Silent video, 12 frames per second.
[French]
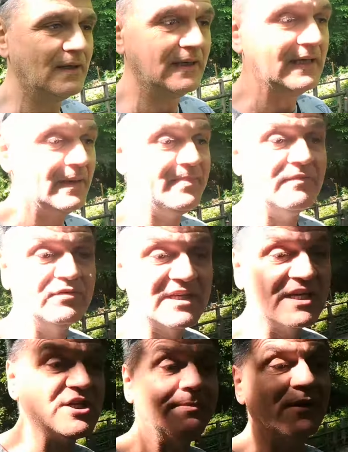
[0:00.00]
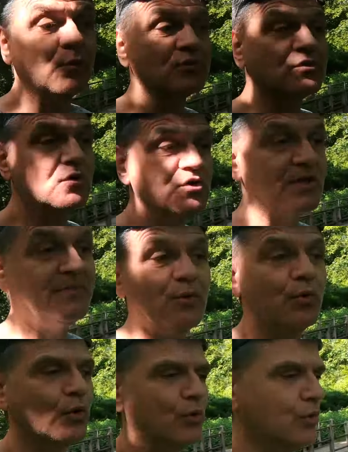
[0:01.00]
eh bien vous serez jamais content, jamais
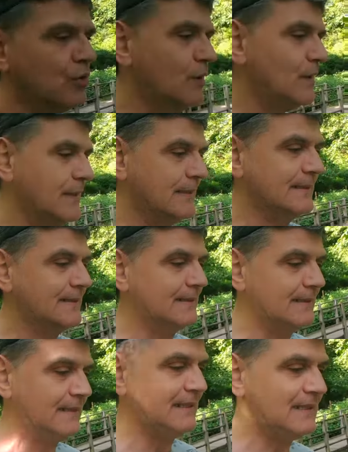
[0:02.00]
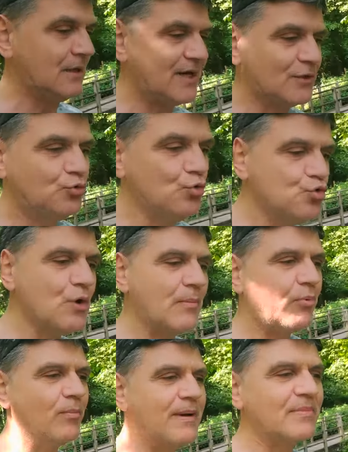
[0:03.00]
heureux, il y aura toujours un
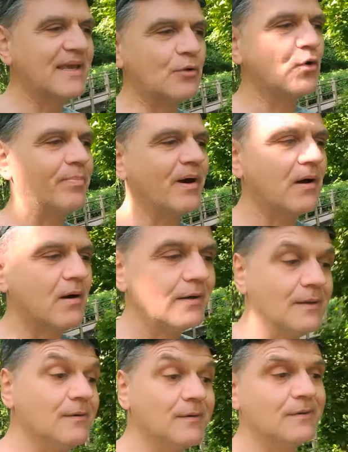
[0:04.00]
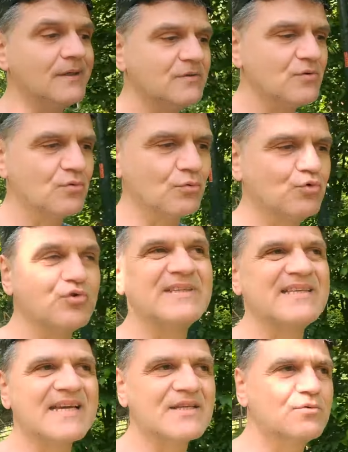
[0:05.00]
problème quelque part. Euh, et ce sont toujours
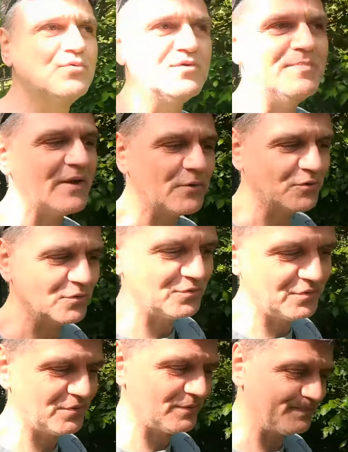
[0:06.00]
des excuses, bien entendu.